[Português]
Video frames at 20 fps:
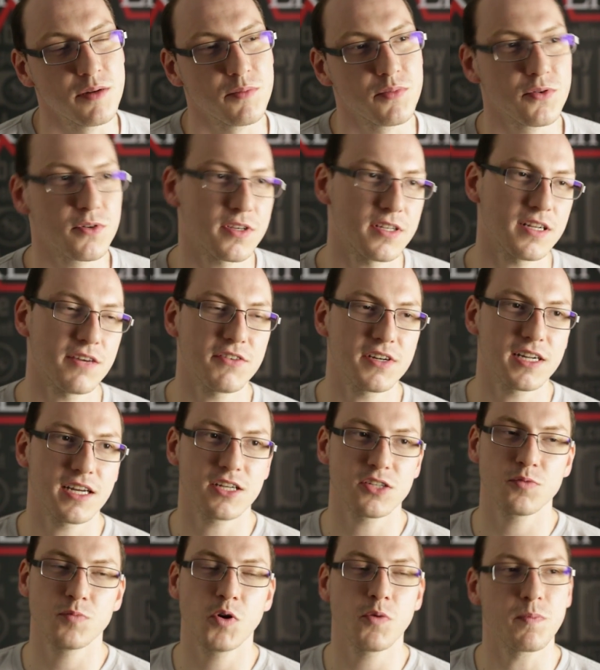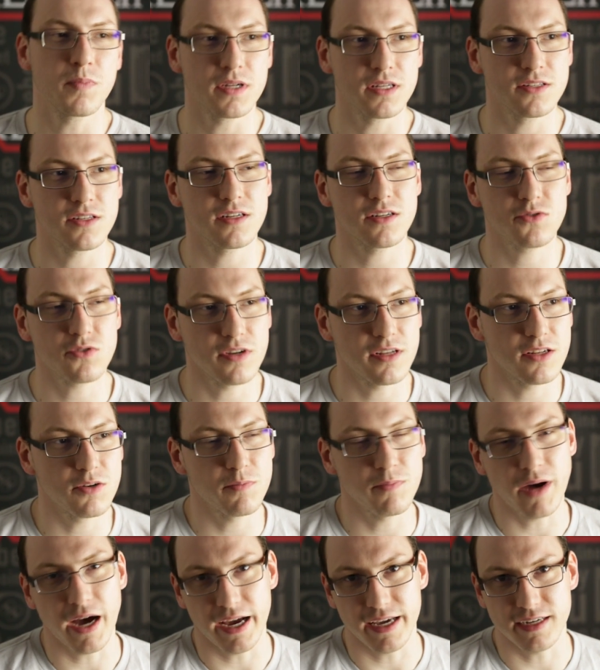porque na verdade o meu plano era escolher o
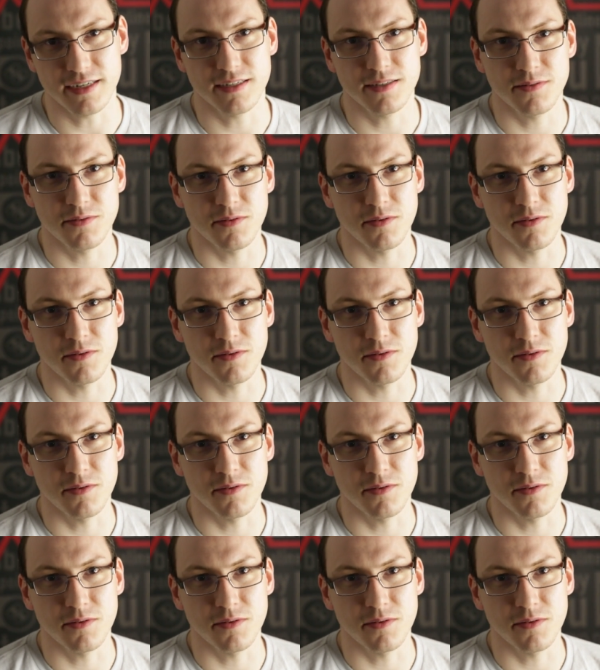Bayern.